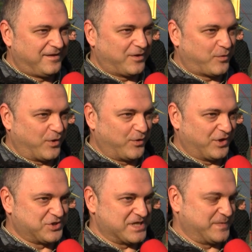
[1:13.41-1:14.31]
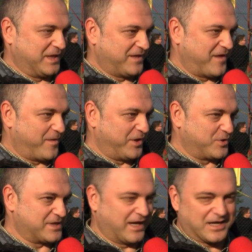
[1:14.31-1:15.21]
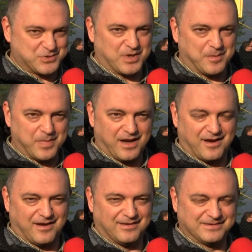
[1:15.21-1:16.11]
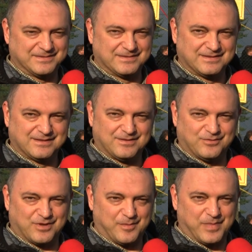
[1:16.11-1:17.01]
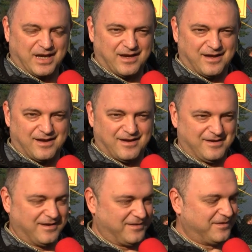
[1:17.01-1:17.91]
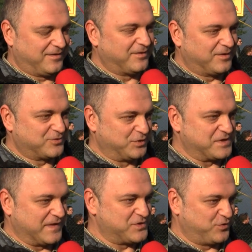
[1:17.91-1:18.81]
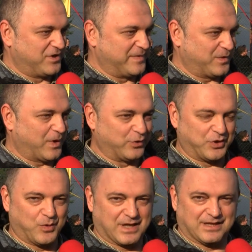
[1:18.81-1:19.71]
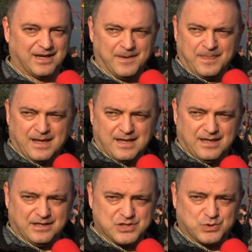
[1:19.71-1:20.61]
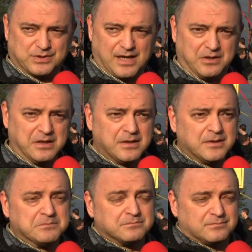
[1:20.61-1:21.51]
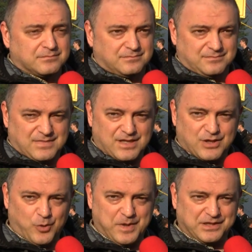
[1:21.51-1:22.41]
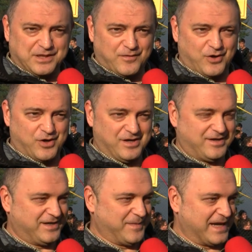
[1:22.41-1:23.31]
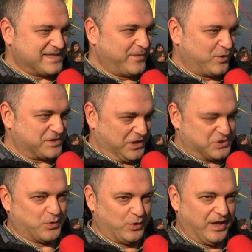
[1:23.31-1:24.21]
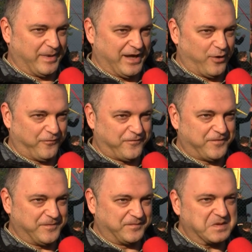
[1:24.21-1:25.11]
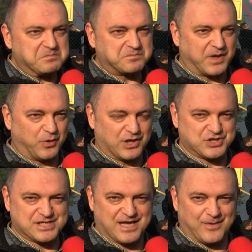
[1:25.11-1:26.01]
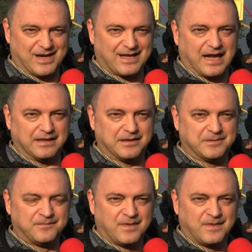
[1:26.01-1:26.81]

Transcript: è quello che ci aspettavamo, dai nostri ragazzi una bella una bella soddisfazione per quanto riguarda il risultato. L'obiettivo rimane sempre lo stesso, quello dei playoff, per ora ci siamo alla grande,